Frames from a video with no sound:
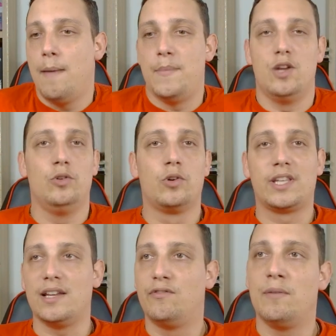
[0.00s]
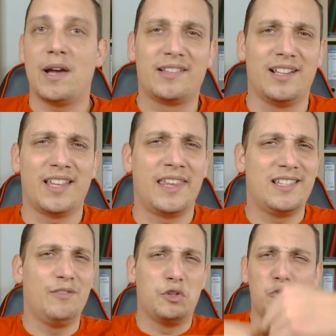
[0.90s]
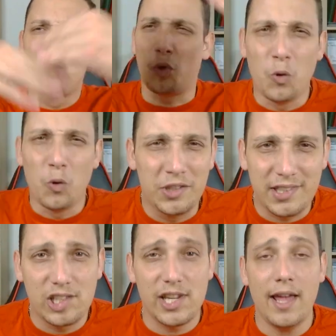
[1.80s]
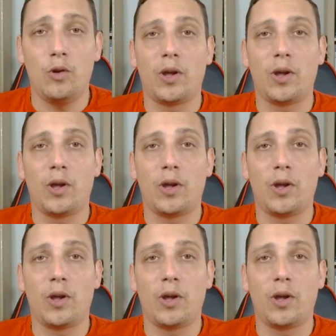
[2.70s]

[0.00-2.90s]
Mais le Noctali Max Alternative est toujours aussi cher,